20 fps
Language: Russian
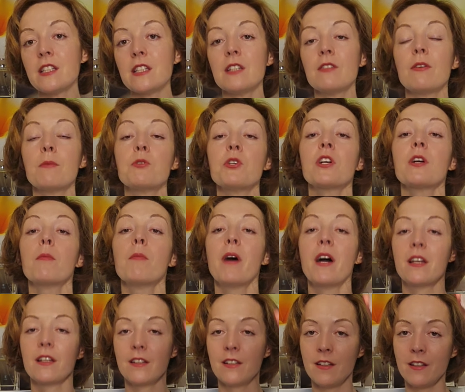И вообще к
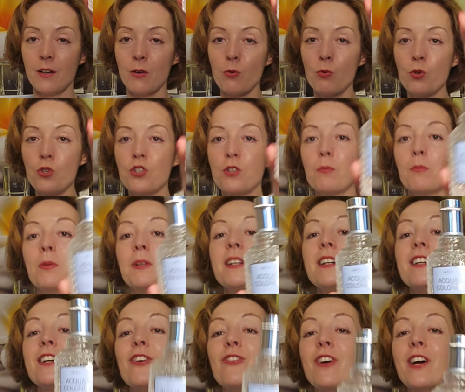марке я очень
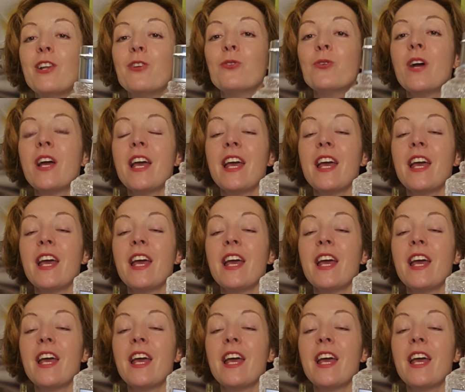благоволю.